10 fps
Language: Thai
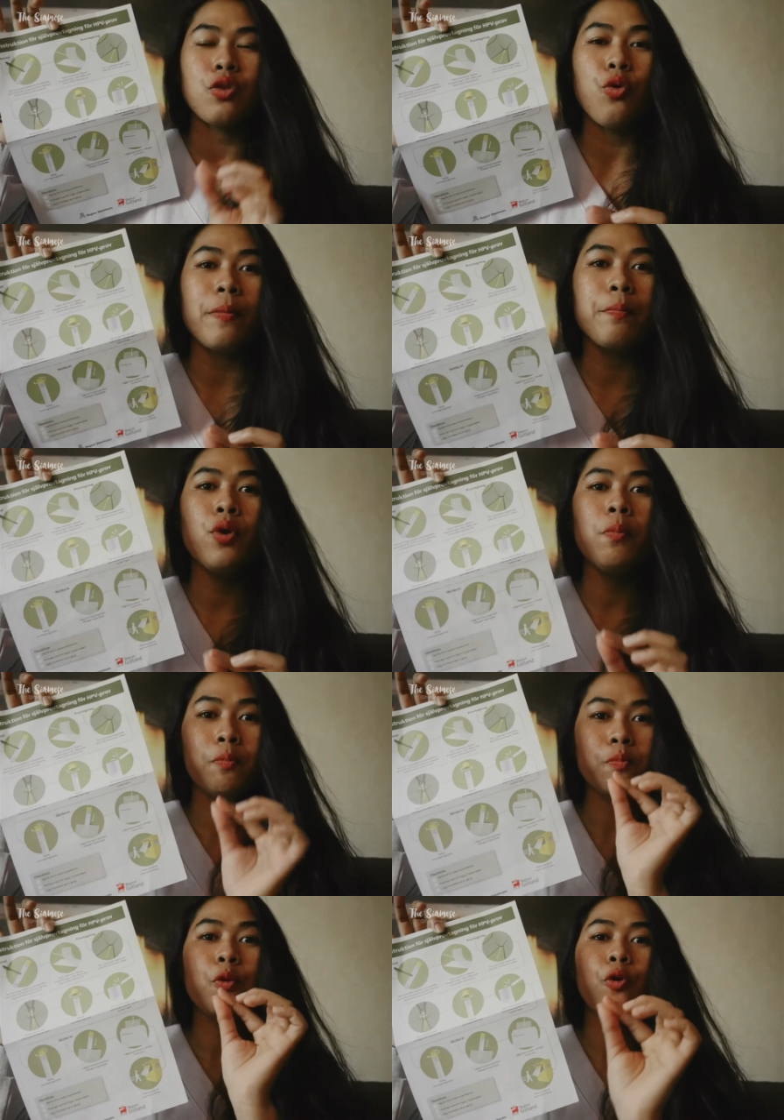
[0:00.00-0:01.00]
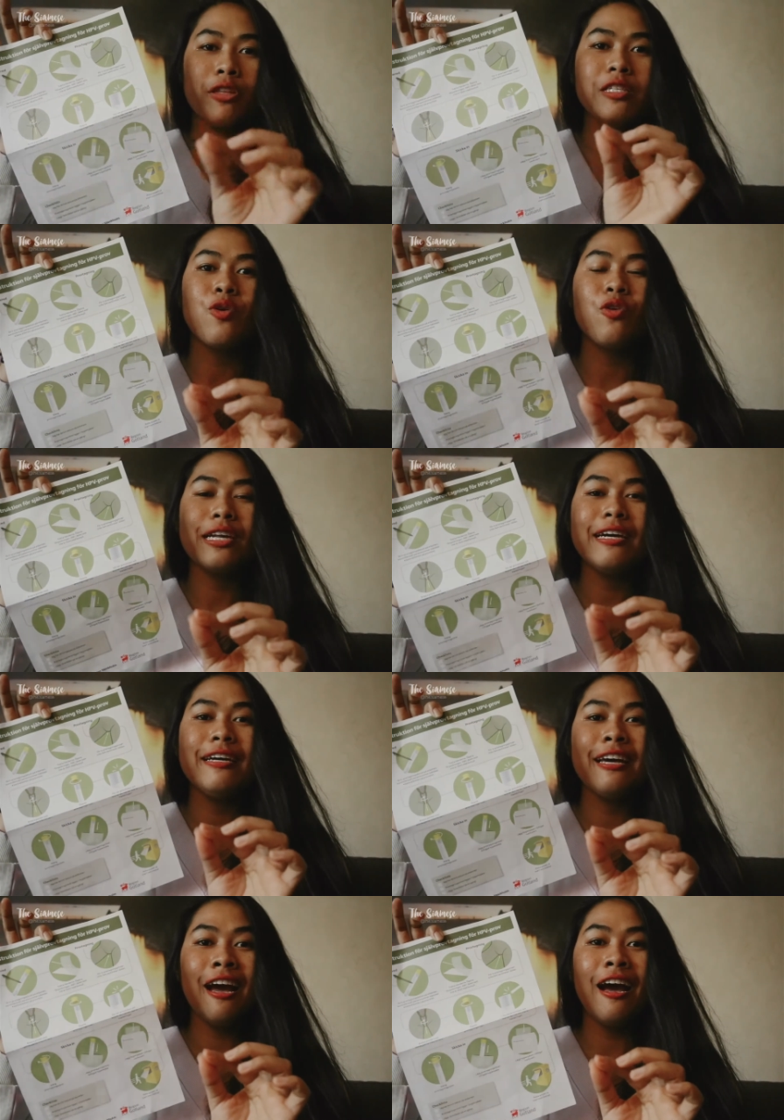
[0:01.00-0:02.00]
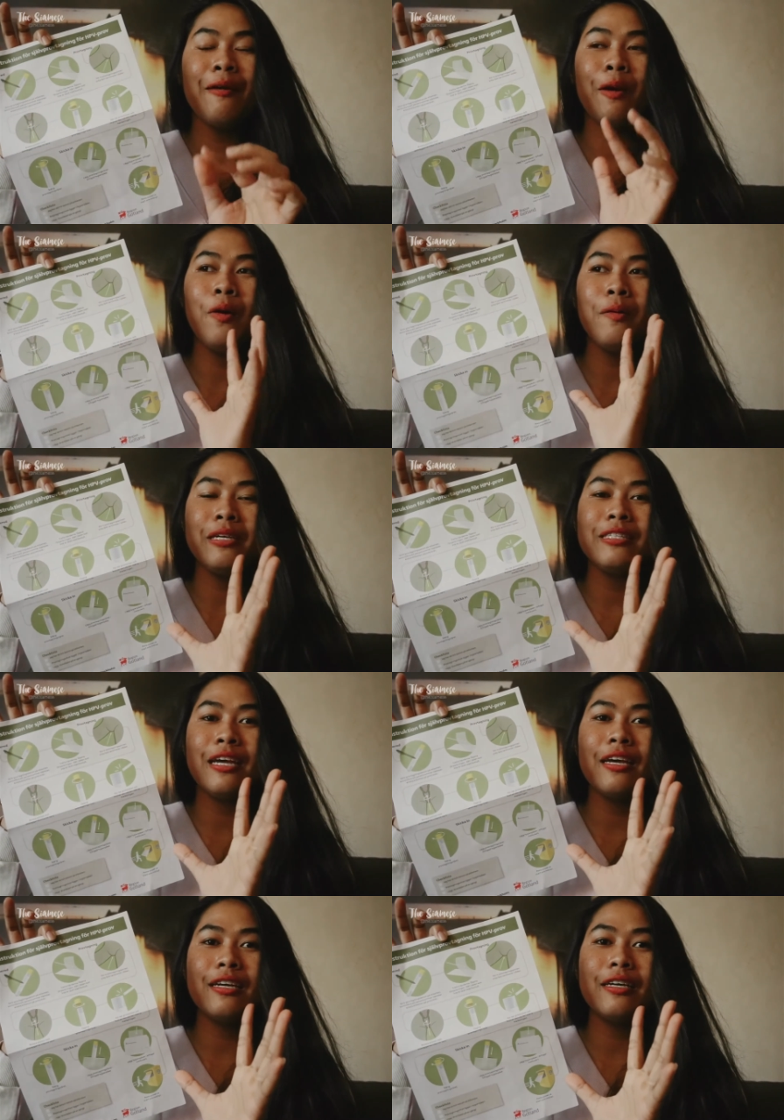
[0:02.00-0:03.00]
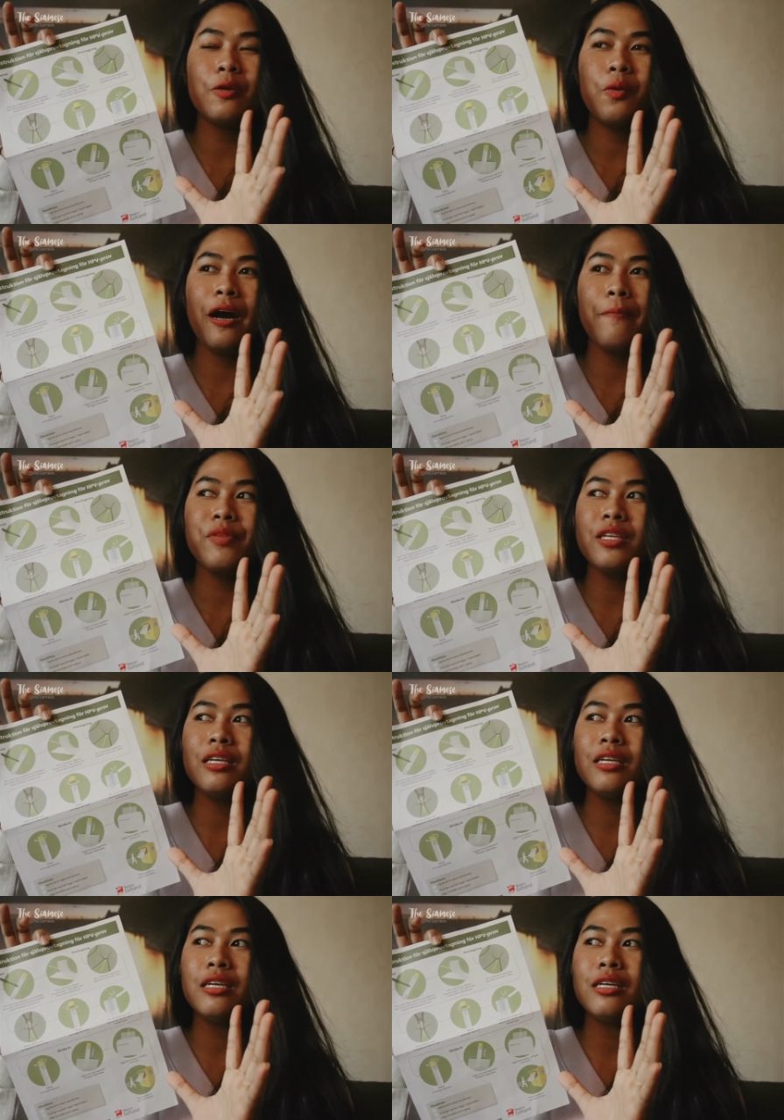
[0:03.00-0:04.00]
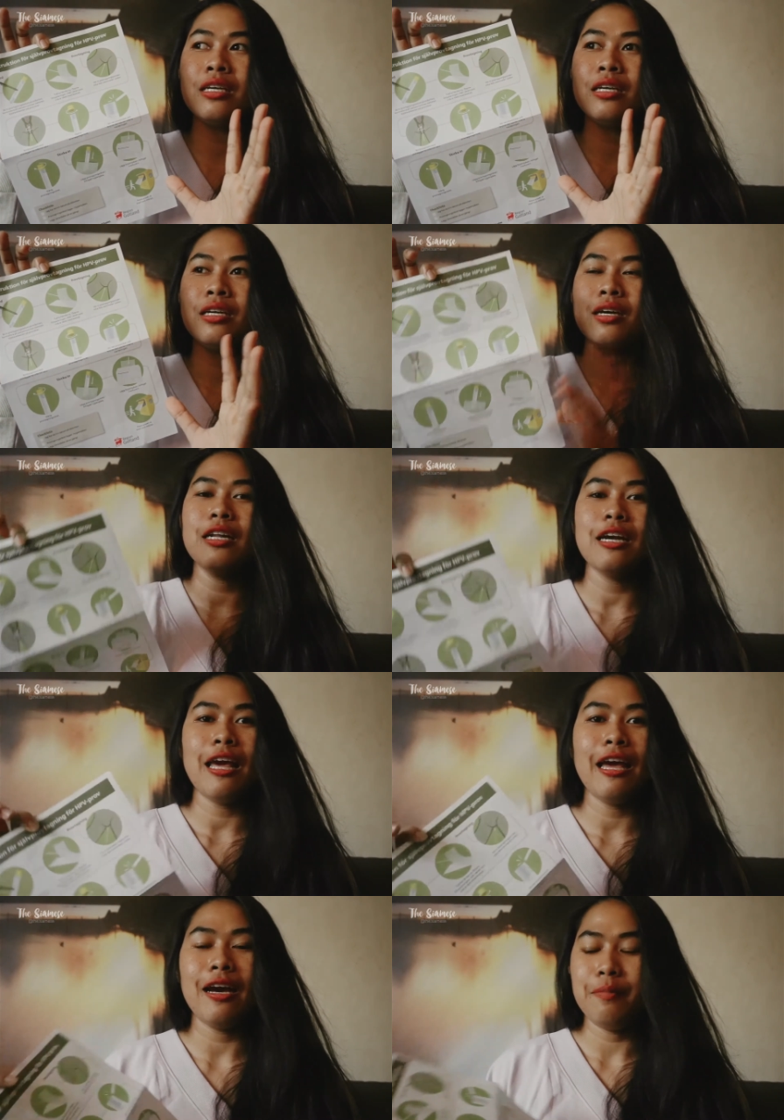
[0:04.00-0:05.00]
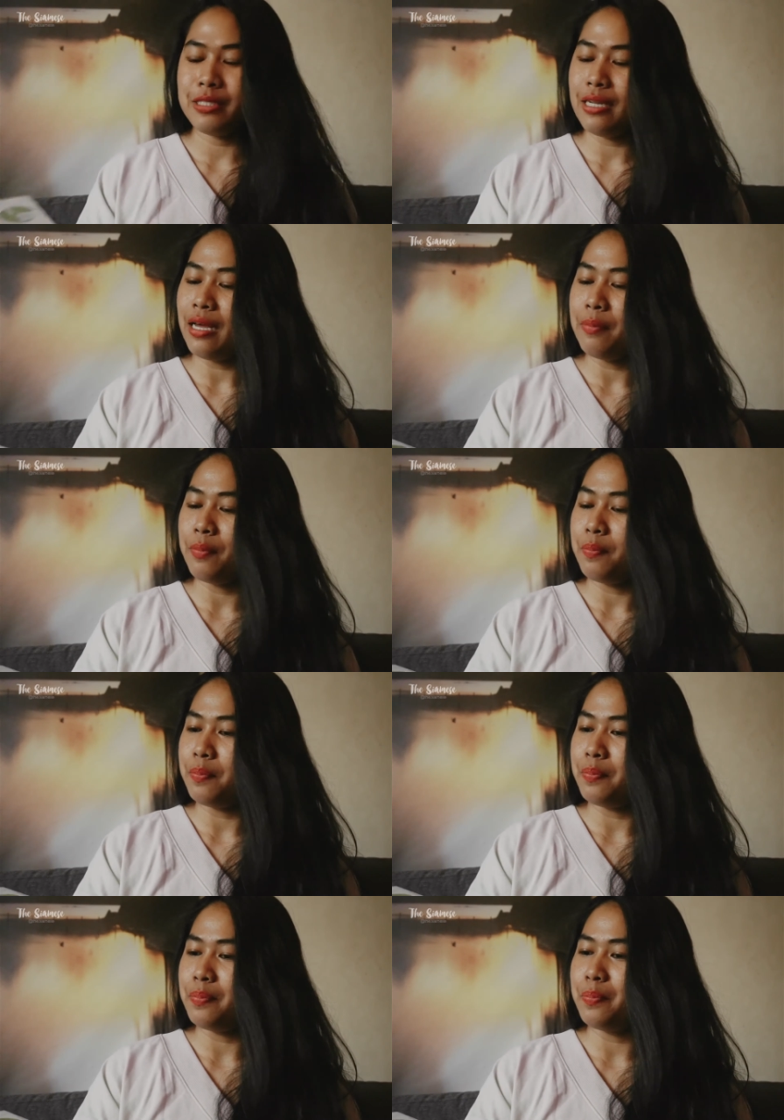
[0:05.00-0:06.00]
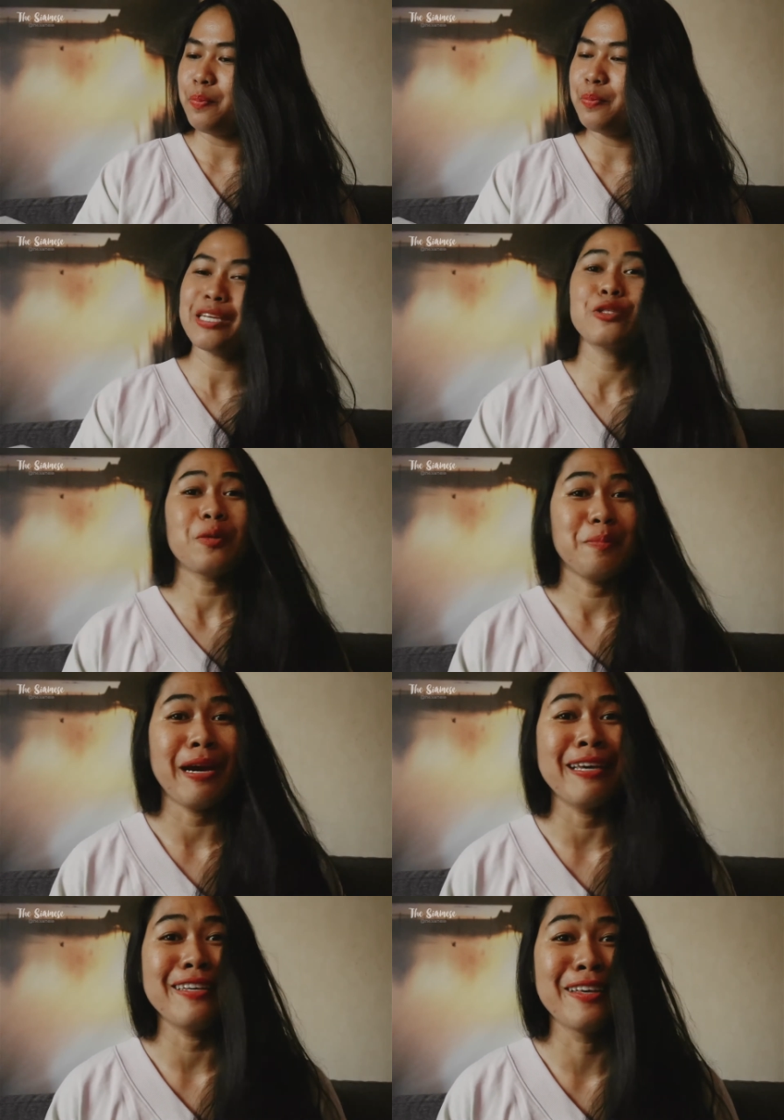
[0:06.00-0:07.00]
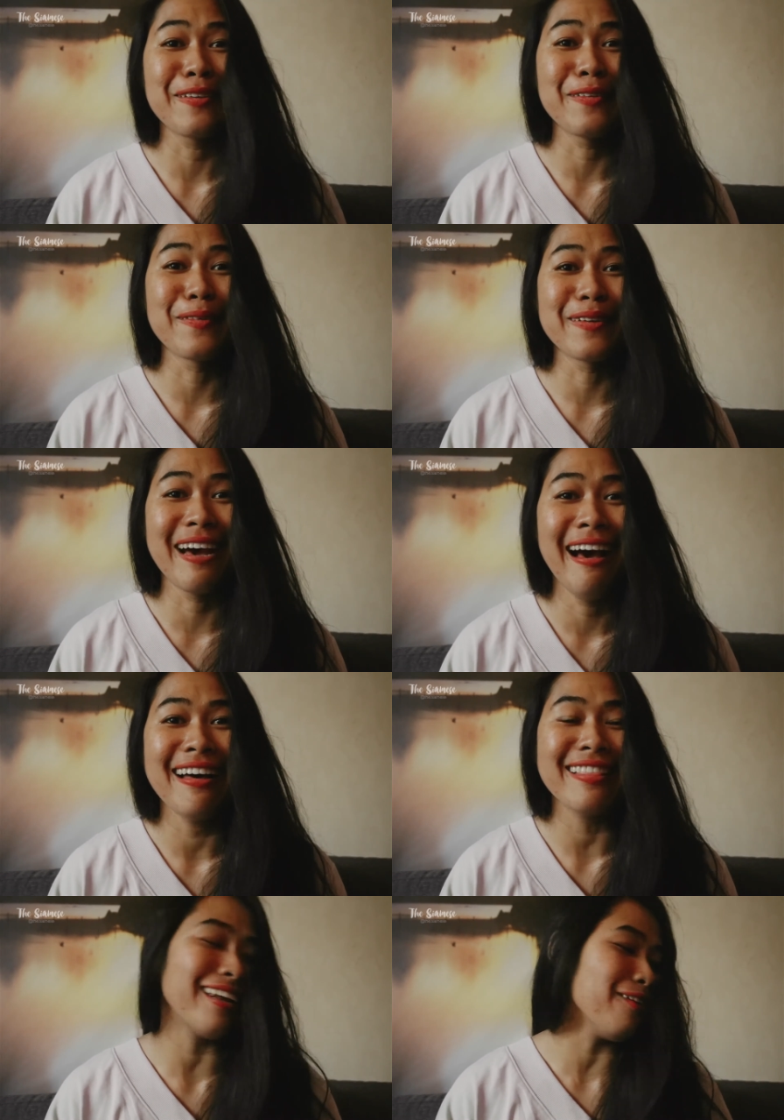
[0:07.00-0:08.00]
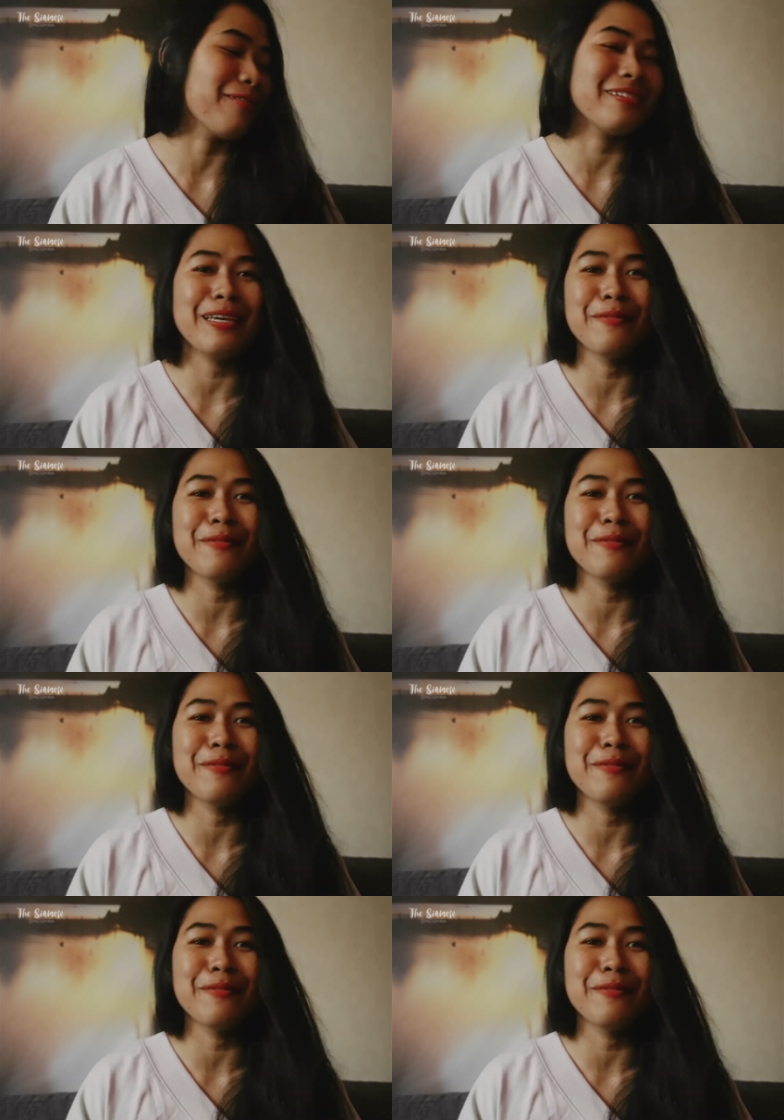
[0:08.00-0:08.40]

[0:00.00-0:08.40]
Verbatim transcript: ตรวจปุ๊บควรจะส่งเลยนะคะ เพราะว่ามันจะได้เกิดความที่เขาเรียกอะไรอะ่ะมันจะได้ยังสดใหม่อยู่นะ ตลกดีเหมื